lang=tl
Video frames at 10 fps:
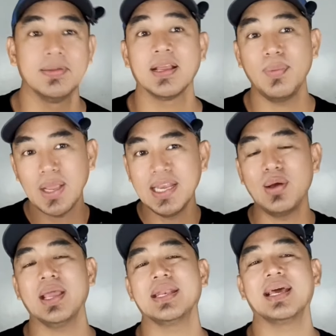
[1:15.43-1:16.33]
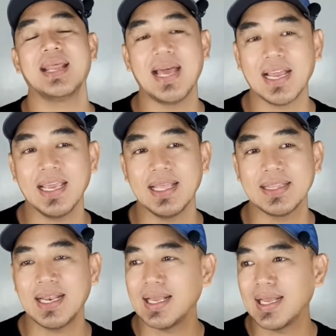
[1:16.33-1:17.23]
Kapag ginawa yan ng lalaki,
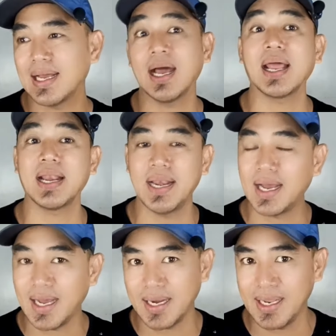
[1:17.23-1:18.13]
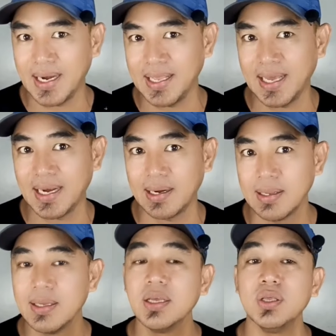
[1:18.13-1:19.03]
talagang handang-handa na yan.
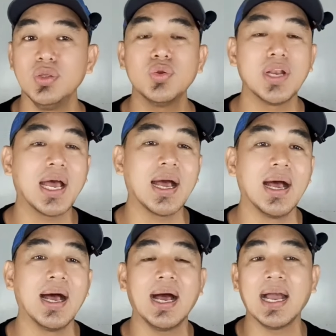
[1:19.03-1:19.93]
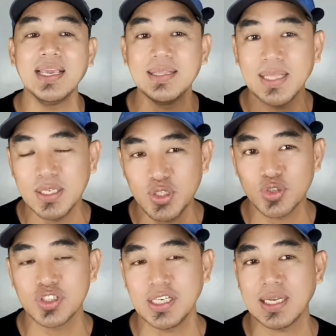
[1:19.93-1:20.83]
Yun na ang
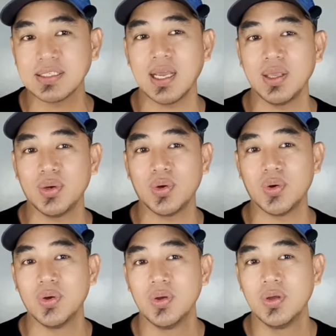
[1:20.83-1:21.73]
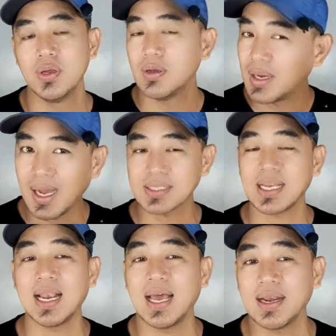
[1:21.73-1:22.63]
intentions niya sa iyo,
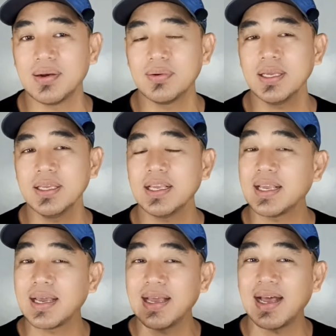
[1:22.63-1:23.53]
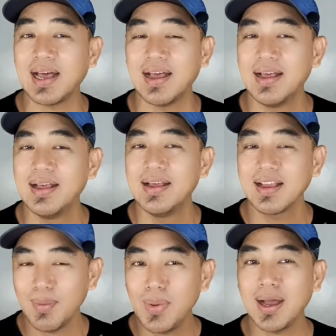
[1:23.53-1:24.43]
kasalan. Okay? Kaya
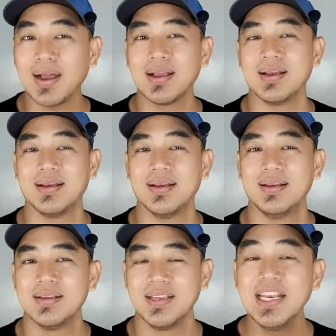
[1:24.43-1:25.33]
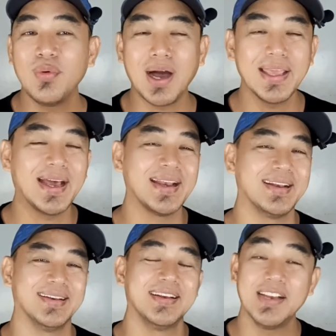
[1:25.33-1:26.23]
kapag ginawa yan,
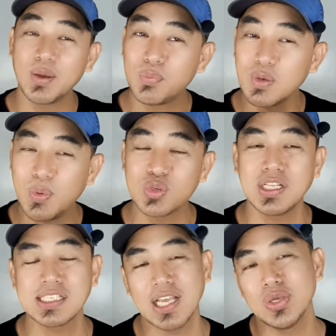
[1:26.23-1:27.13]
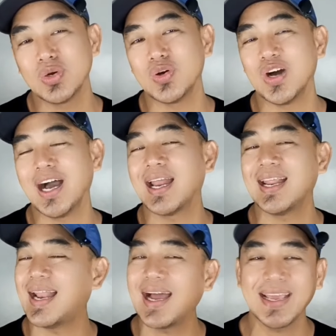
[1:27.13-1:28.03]
nag-propose na sa iyo ang
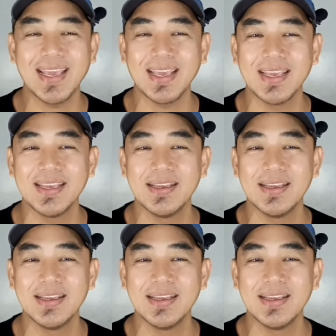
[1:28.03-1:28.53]
lalaki,